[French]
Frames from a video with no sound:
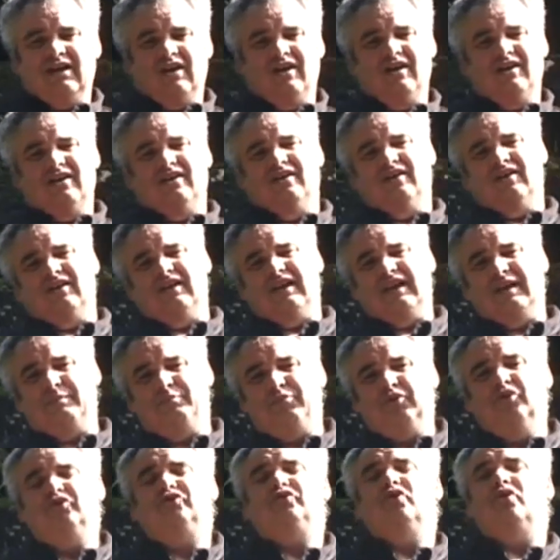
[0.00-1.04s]
euh, est
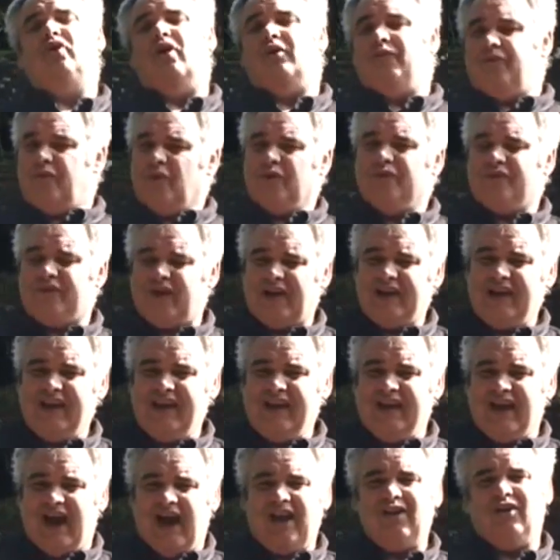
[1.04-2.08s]
plutôt en fond de
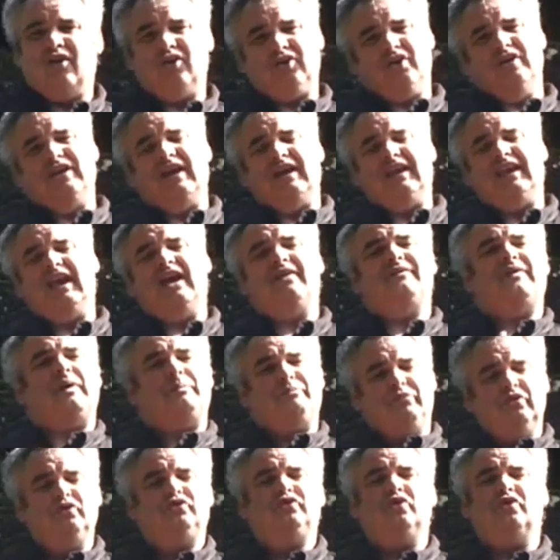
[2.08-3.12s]
vallée, alors que la guerre va
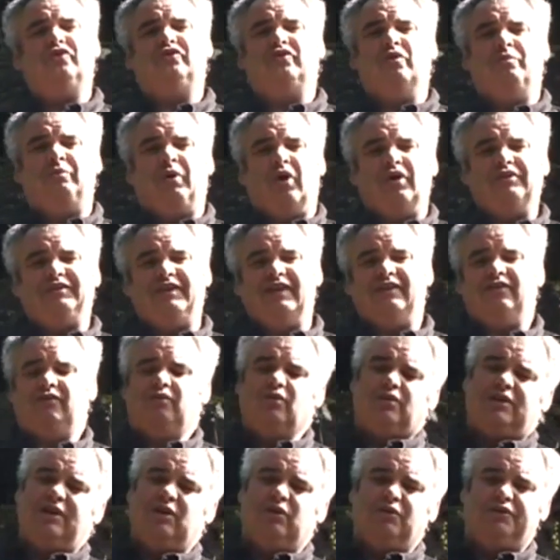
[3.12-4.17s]
plutôt se porter
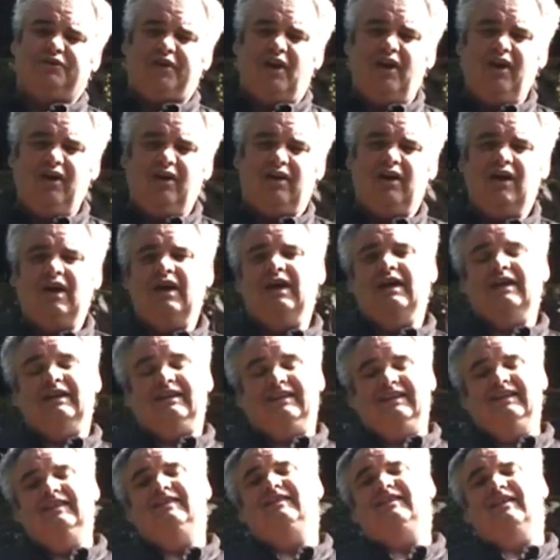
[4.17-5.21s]
sur les hauteurs
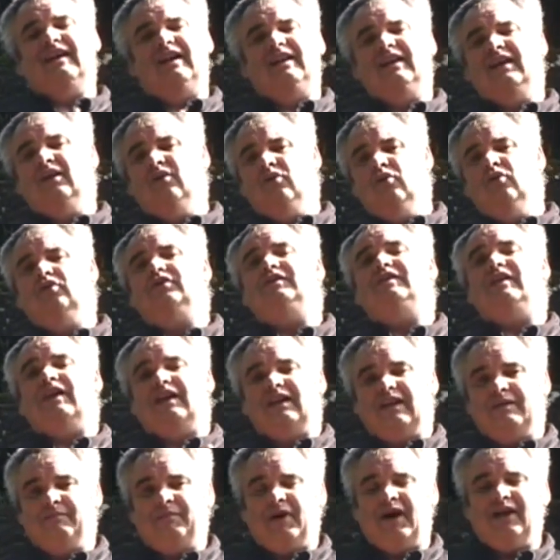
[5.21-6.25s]
qui tient les hauts
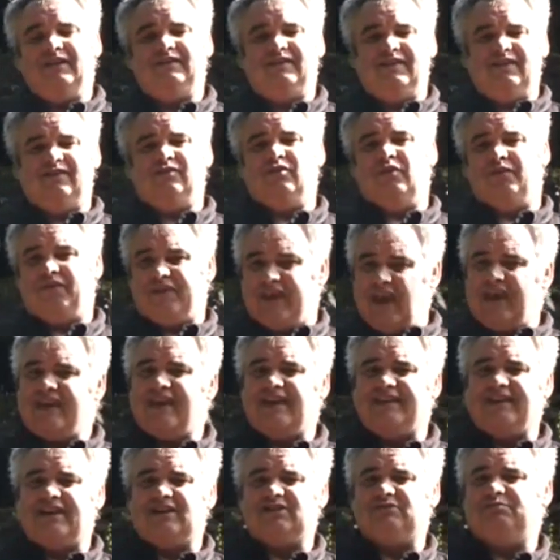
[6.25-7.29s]
tient les bas, dit ce
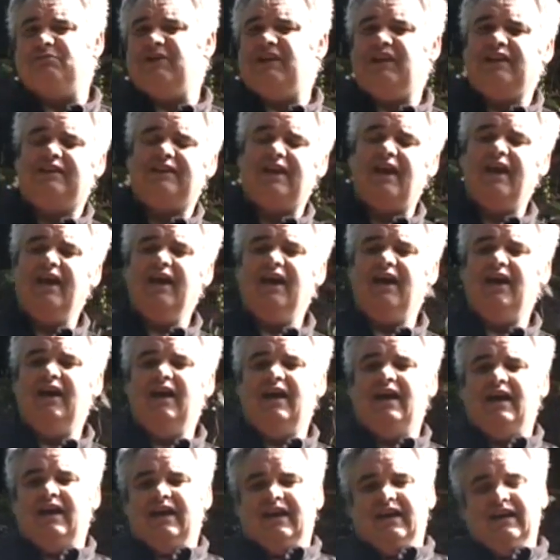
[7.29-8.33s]
vieil adage militaire.
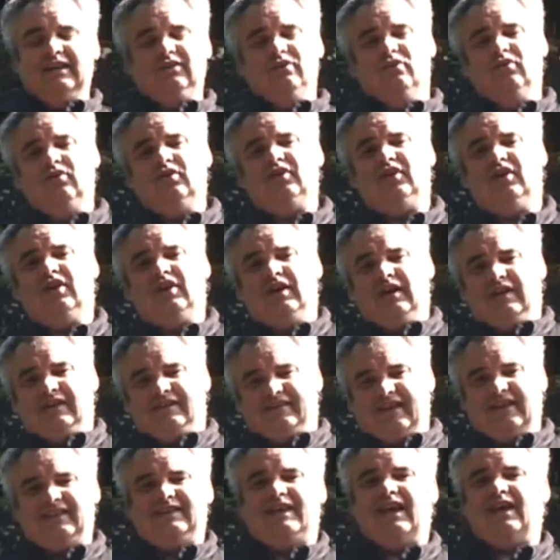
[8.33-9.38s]
Et donc,
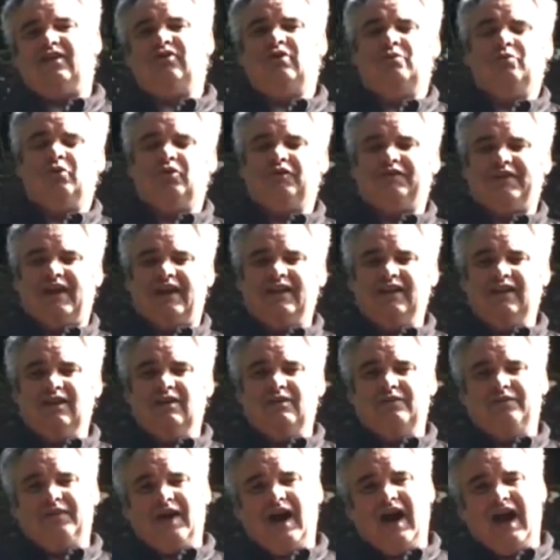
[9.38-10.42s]
cette guerre de montagne
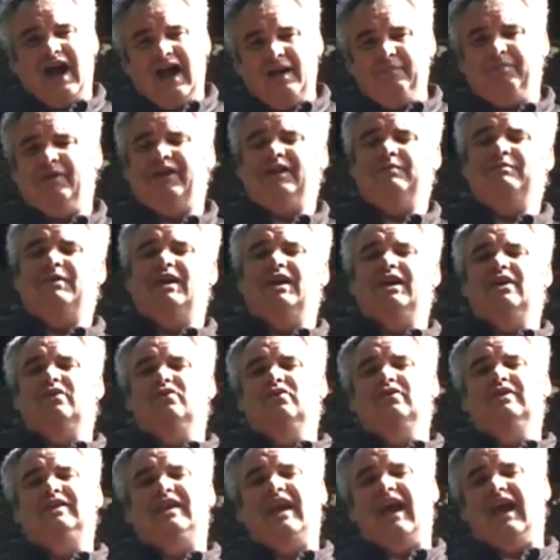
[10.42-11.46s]
va imprimer
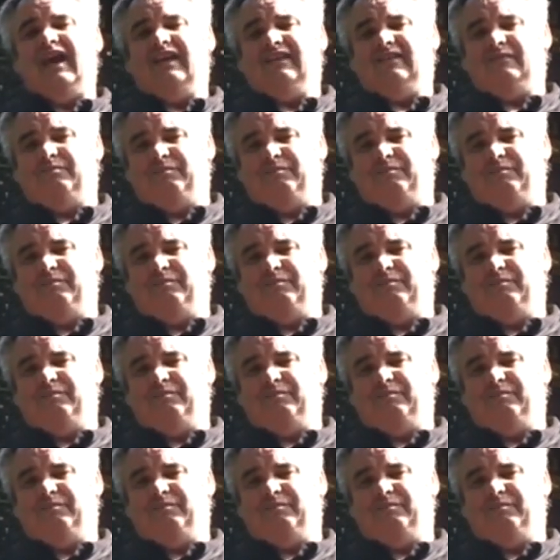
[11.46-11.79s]
une guerre